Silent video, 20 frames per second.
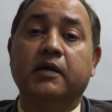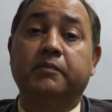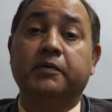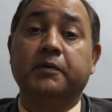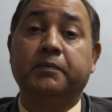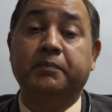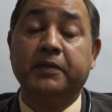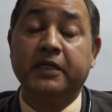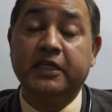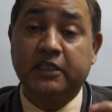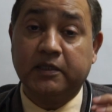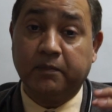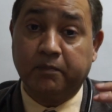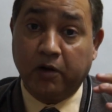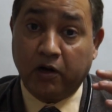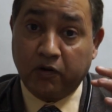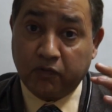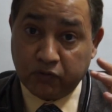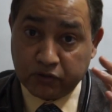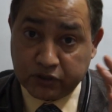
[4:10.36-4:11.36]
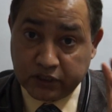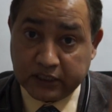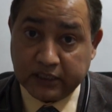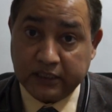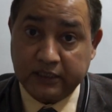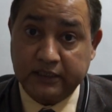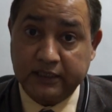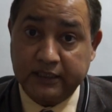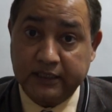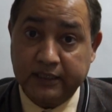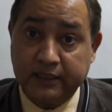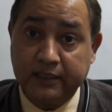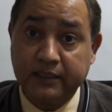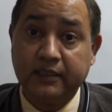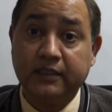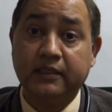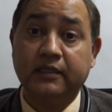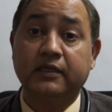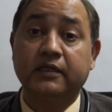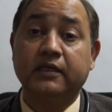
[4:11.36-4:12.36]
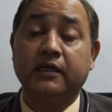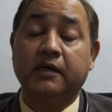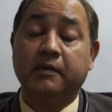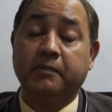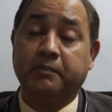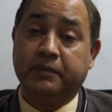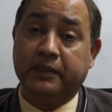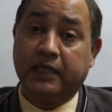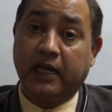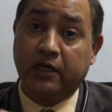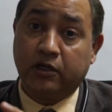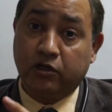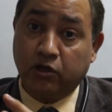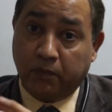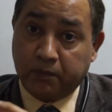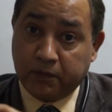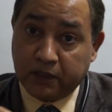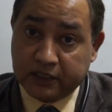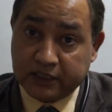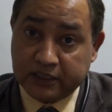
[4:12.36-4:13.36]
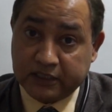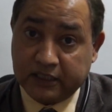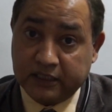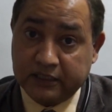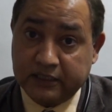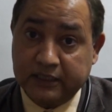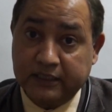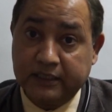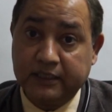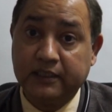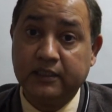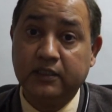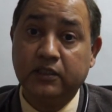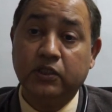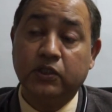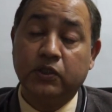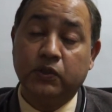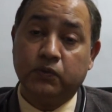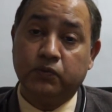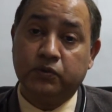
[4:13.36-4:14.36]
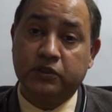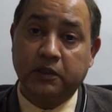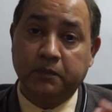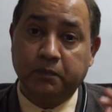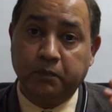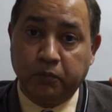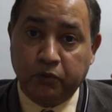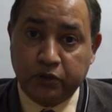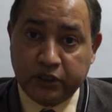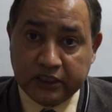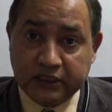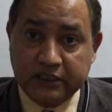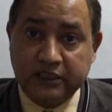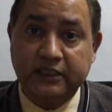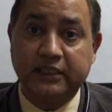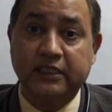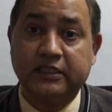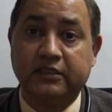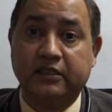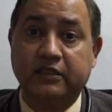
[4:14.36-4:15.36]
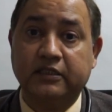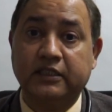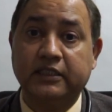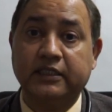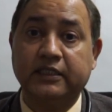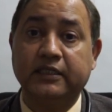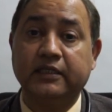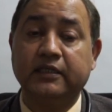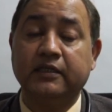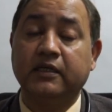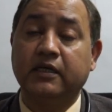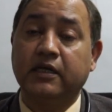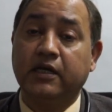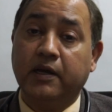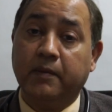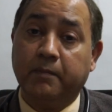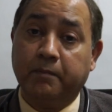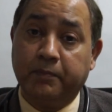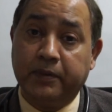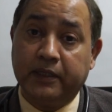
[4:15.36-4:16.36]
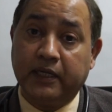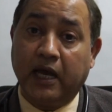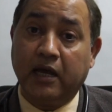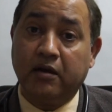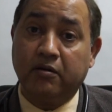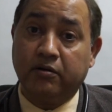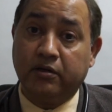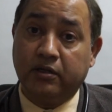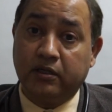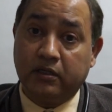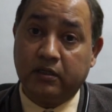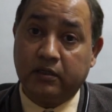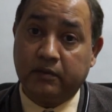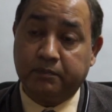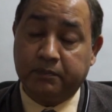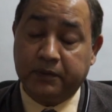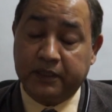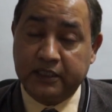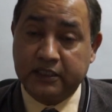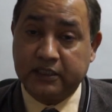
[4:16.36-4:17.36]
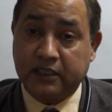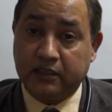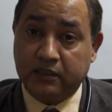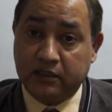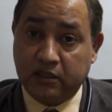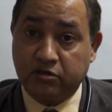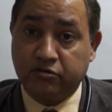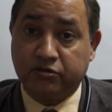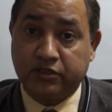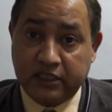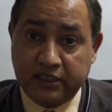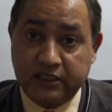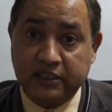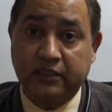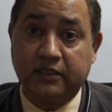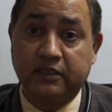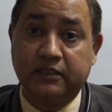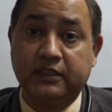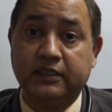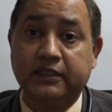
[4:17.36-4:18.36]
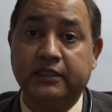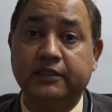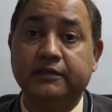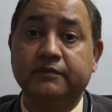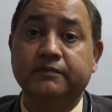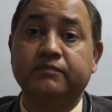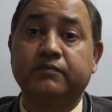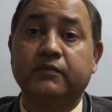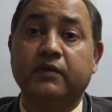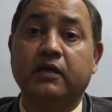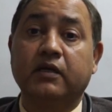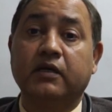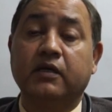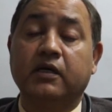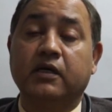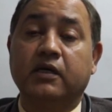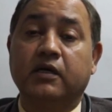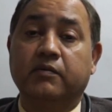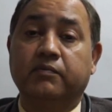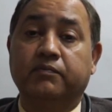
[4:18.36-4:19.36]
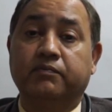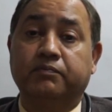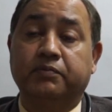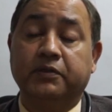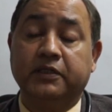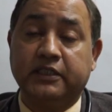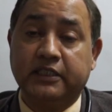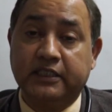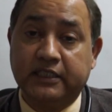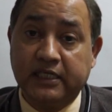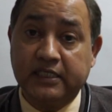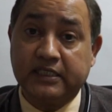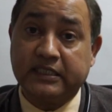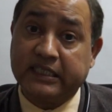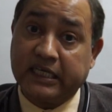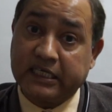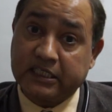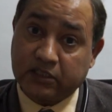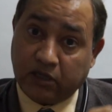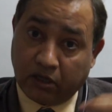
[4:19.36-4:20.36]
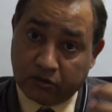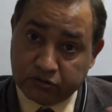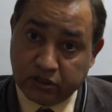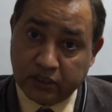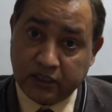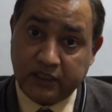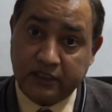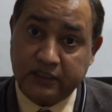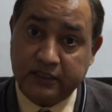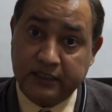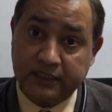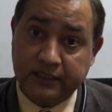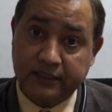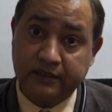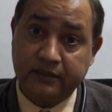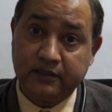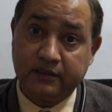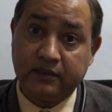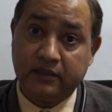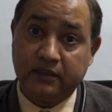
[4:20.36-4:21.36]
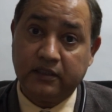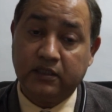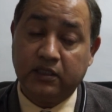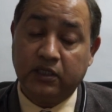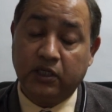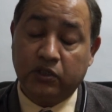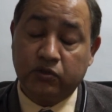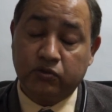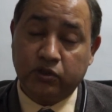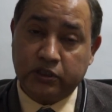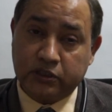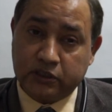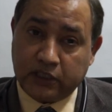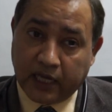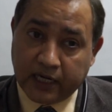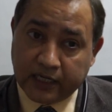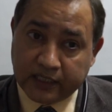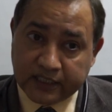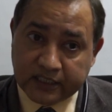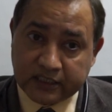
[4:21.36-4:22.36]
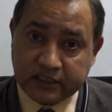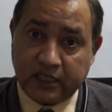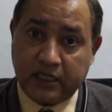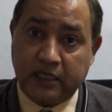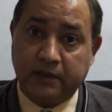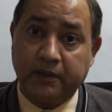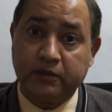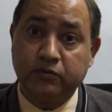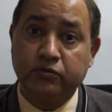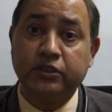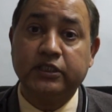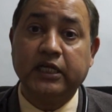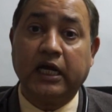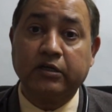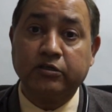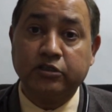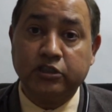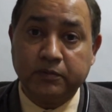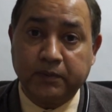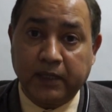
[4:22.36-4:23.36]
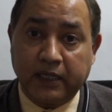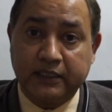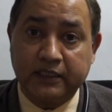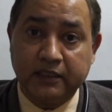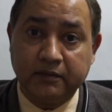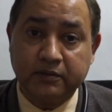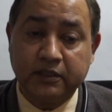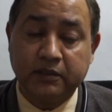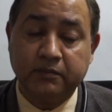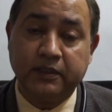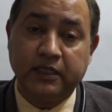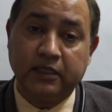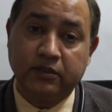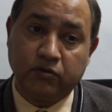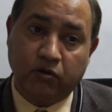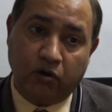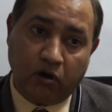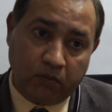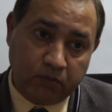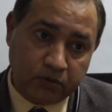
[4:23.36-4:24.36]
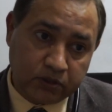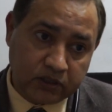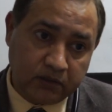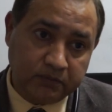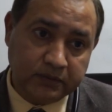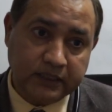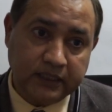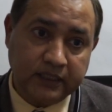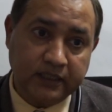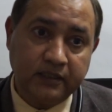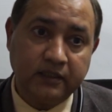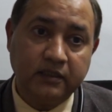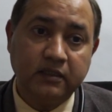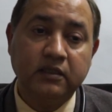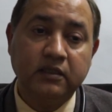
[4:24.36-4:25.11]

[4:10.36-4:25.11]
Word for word: फिर पेनिस की ब्लड फ्लो चेक करते हैं पेनाइल डॉपलर टेस्ट करते हैं उनकी पोटेंसी टेस्ट करते हैं पेनाइल पेनिस का नर्व टेस्टिंग करते हैं फिर डिटेल सेक्स काउंसिल करते हैं तो ये सारे टेस्ट करने के बाद उनकी डायग्नोसिस बनाते हैं कि भाई इनको हार्मोन कमी है